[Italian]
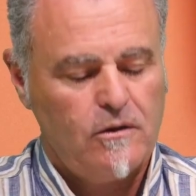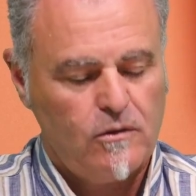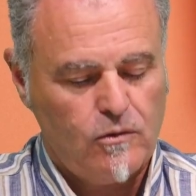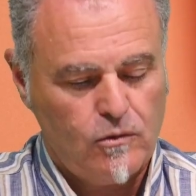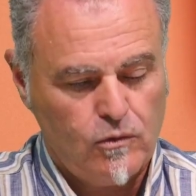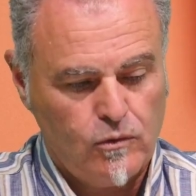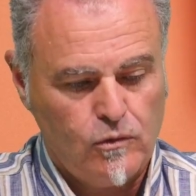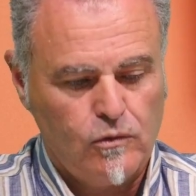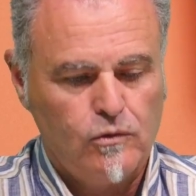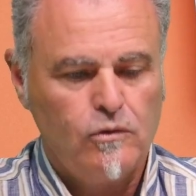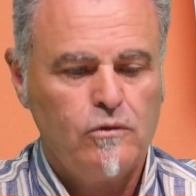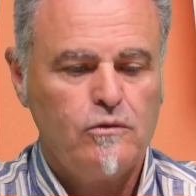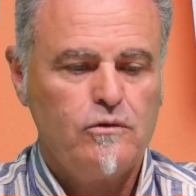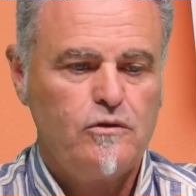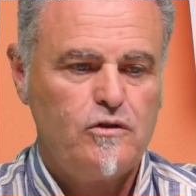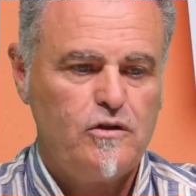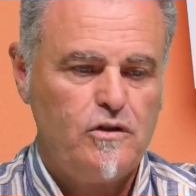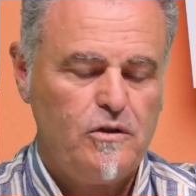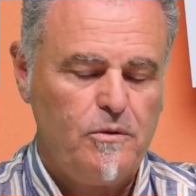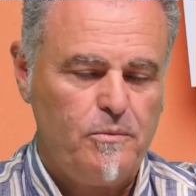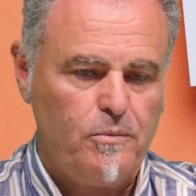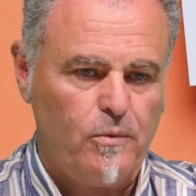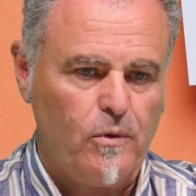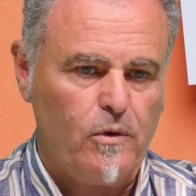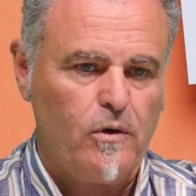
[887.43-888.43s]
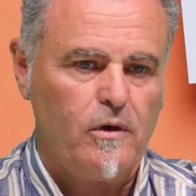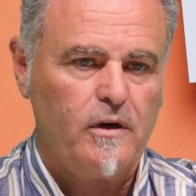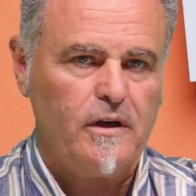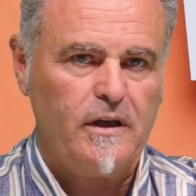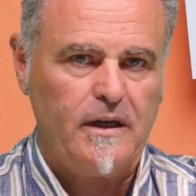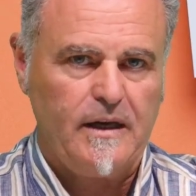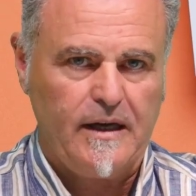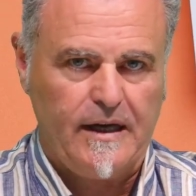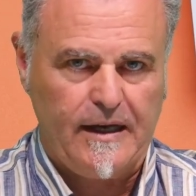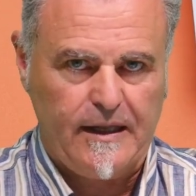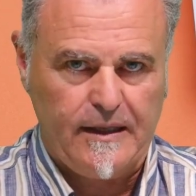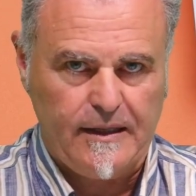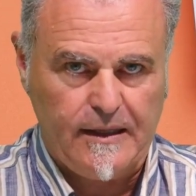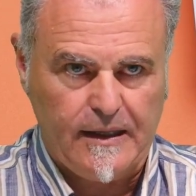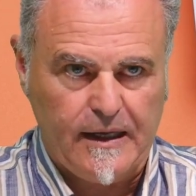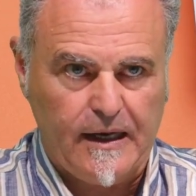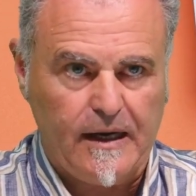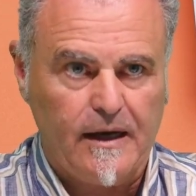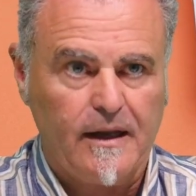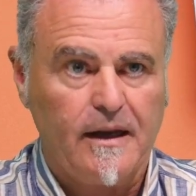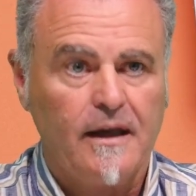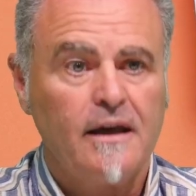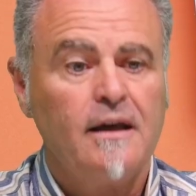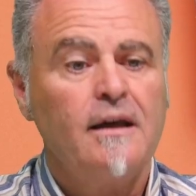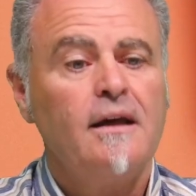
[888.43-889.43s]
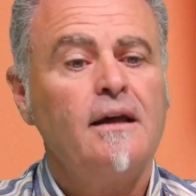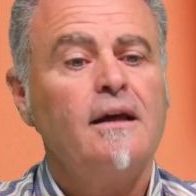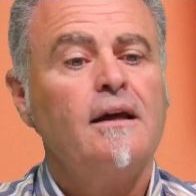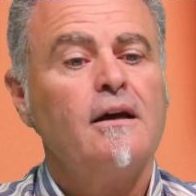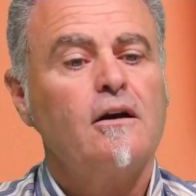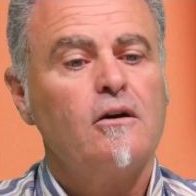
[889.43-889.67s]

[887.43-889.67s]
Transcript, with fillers: tu ci puoi andare.